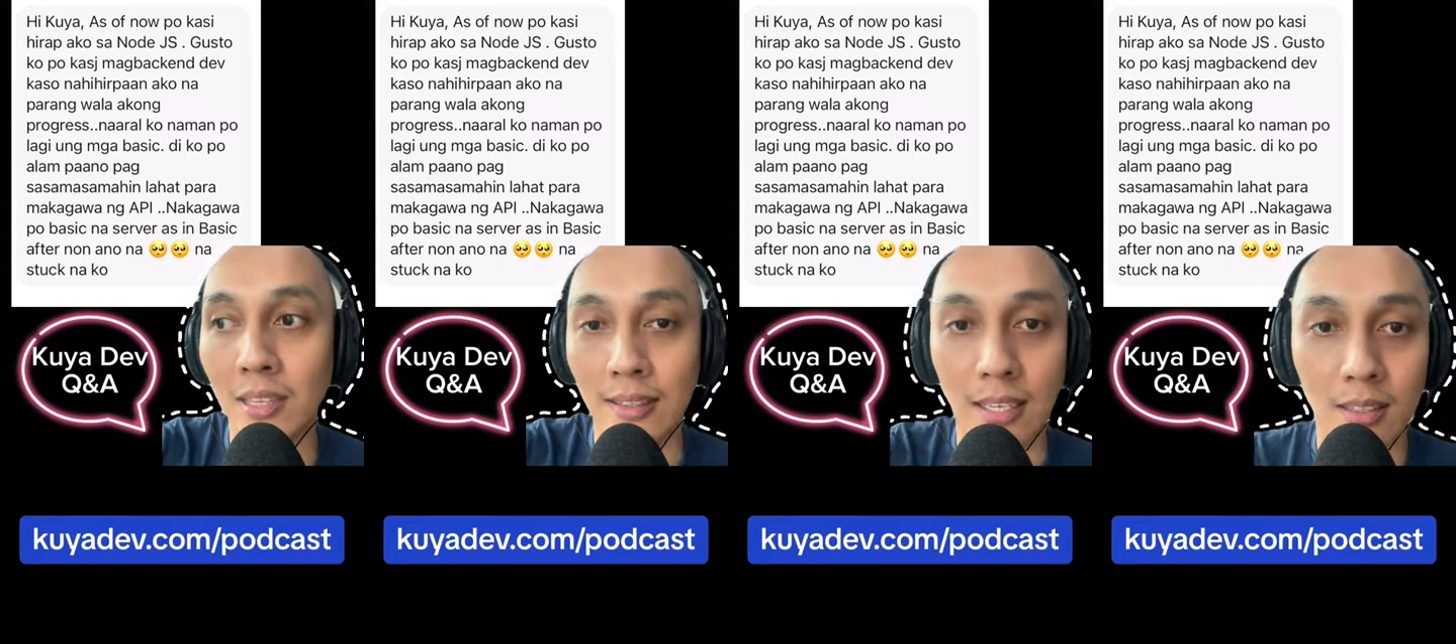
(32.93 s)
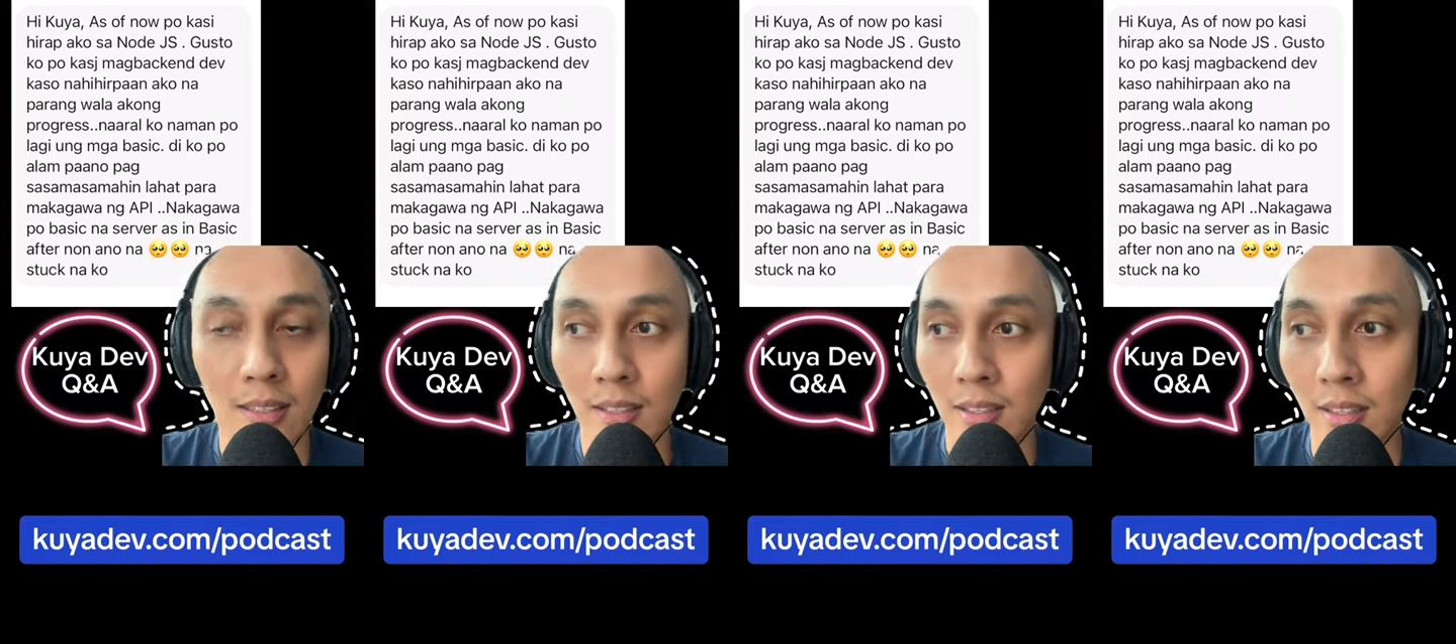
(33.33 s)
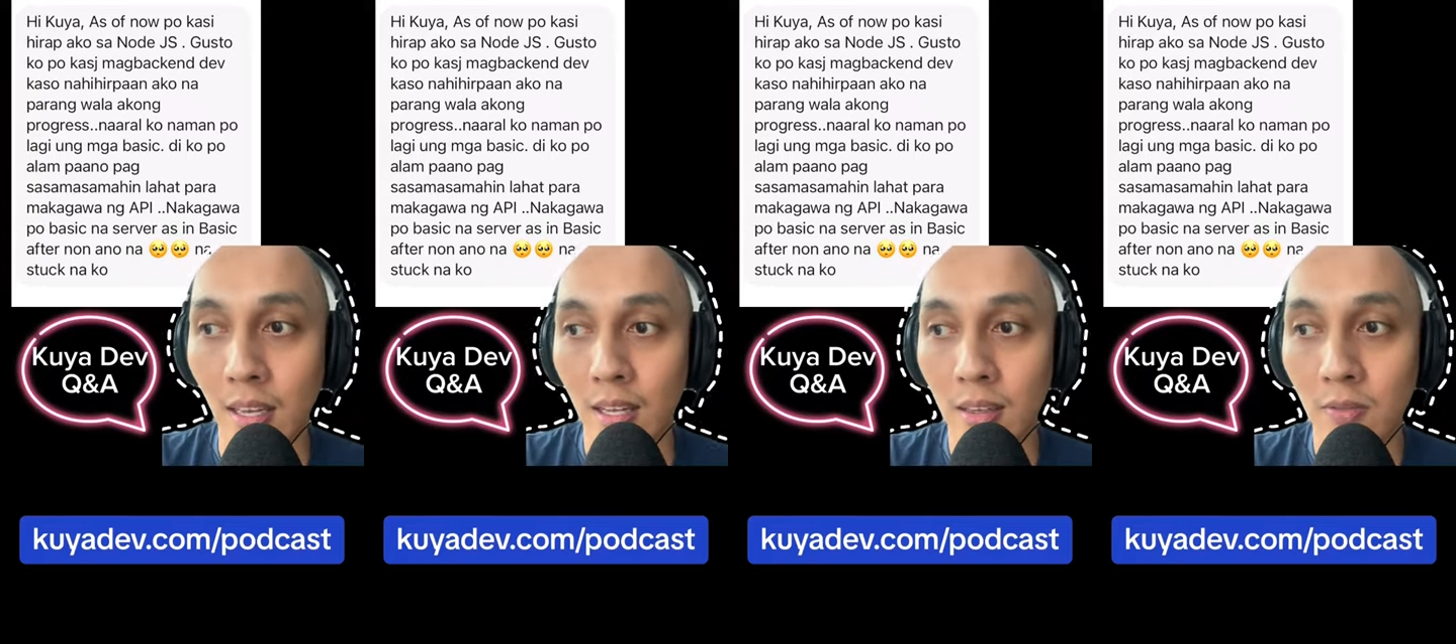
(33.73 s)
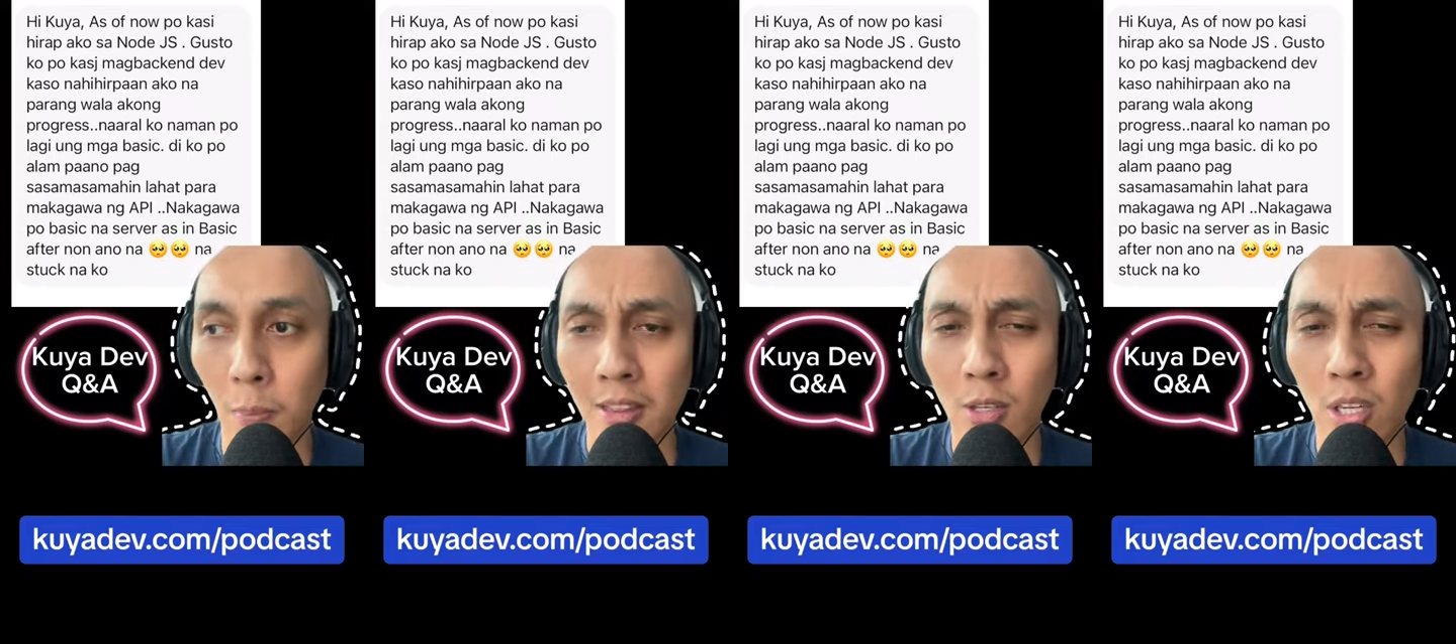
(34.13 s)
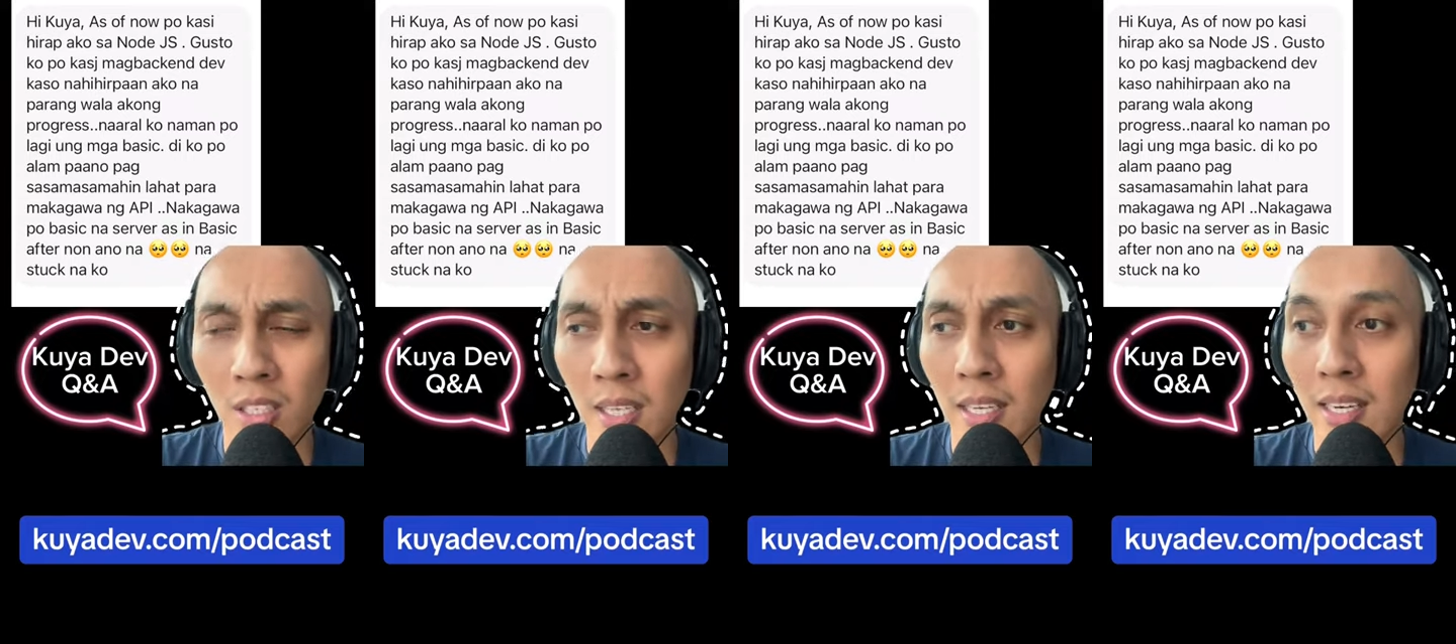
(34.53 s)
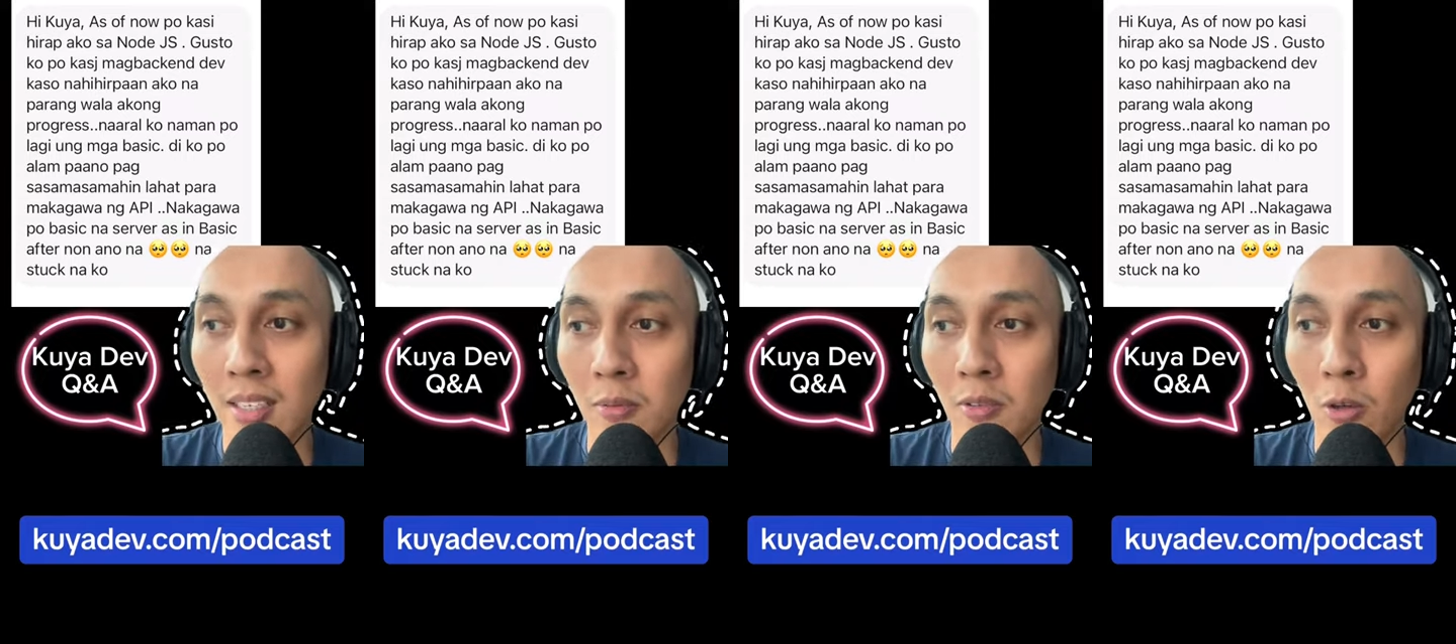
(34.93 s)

data na depende kung ano yung mangyayari.